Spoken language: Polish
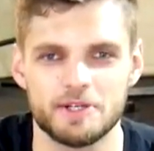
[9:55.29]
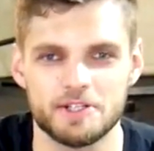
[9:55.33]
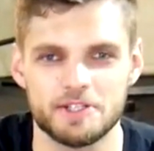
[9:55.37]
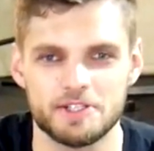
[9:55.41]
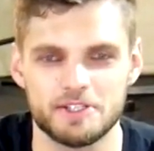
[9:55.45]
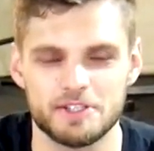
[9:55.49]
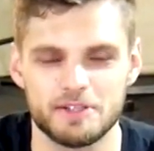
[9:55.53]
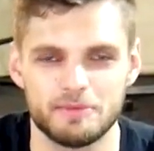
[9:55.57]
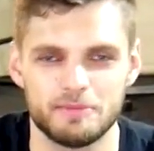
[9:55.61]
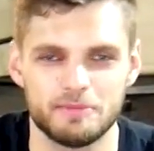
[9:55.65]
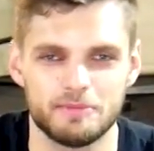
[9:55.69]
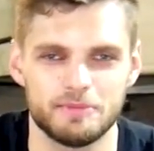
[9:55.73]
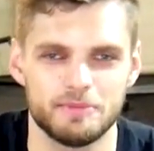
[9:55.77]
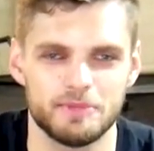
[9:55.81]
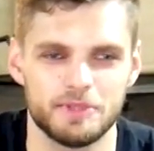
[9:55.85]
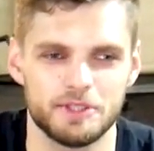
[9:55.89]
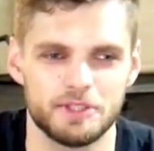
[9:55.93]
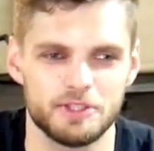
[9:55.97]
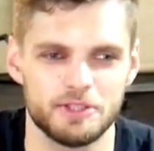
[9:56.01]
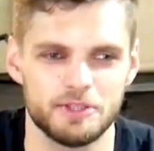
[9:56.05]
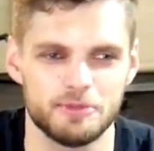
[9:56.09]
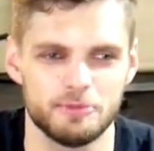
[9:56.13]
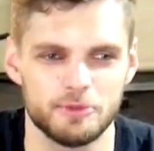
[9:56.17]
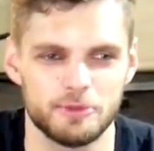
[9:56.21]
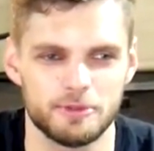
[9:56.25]
że jestem
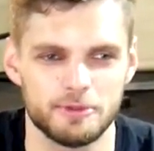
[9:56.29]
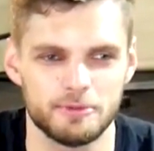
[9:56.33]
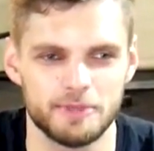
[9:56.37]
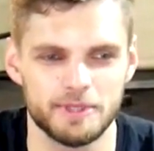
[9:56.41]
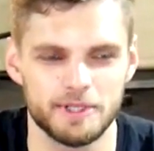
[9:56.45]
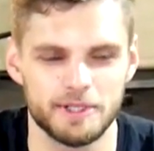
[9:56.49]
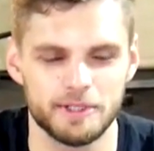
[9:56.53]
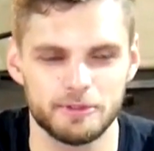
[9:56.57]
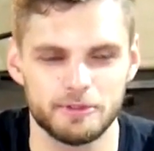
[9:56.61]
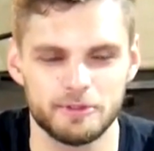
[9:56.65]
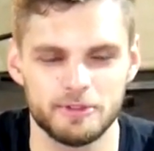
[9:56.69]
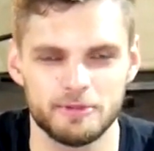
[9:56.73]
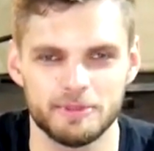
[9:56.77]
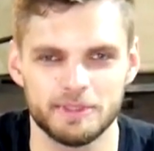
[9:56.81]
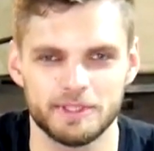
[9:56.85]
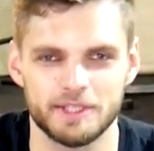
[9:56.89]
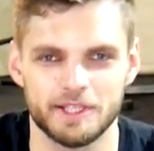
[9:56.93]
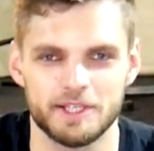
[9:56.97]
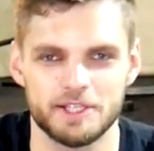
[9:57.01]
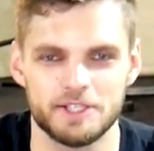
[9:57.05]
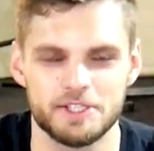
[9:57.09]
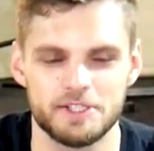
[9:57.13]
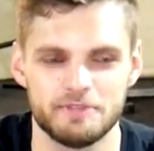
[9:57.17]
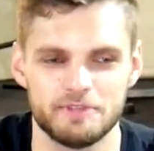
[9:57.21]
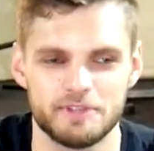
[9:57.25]
jedynym youtuberem, który ma
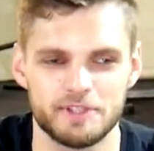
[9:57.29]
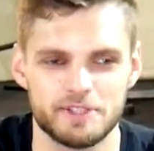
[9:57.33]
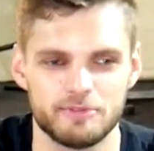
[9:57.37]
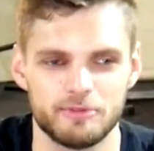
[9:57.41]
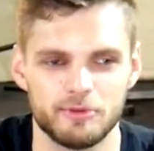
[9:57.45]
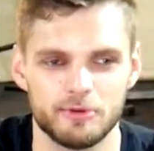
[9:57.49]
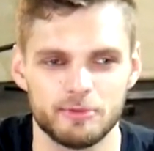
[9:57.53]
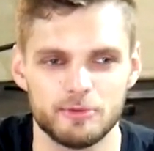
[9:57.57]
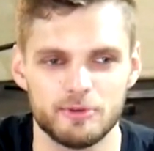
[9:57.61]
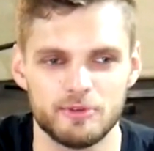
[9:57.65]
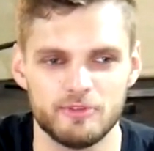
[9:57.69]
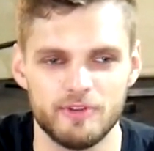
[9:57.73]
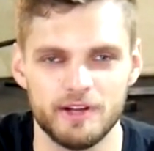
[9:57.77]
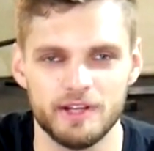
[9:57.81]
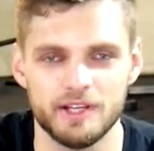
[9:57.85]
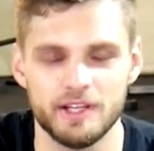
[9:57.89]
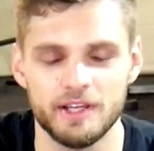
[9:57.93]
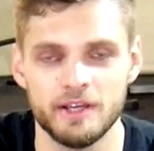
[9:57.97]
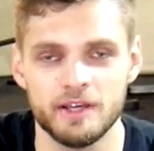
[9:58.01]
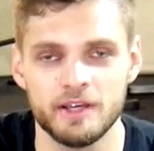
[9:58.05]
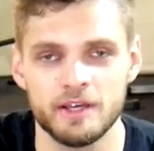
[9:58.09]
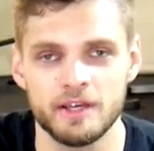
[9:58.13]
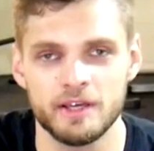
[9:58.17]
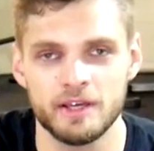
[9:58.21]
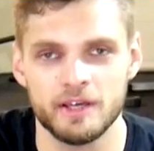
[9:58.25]
takie dziwne sformułowanie,